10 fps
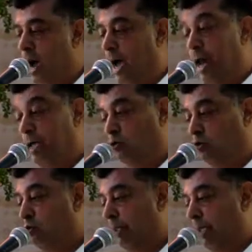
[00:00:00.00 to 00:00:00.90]
على
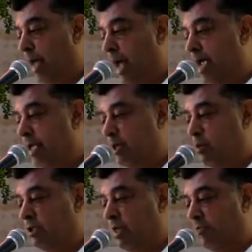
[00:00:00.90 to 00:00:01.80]
صعوبة الحياة
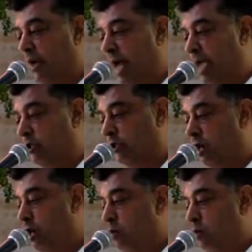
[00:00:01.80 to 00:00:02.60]
وشرف العيش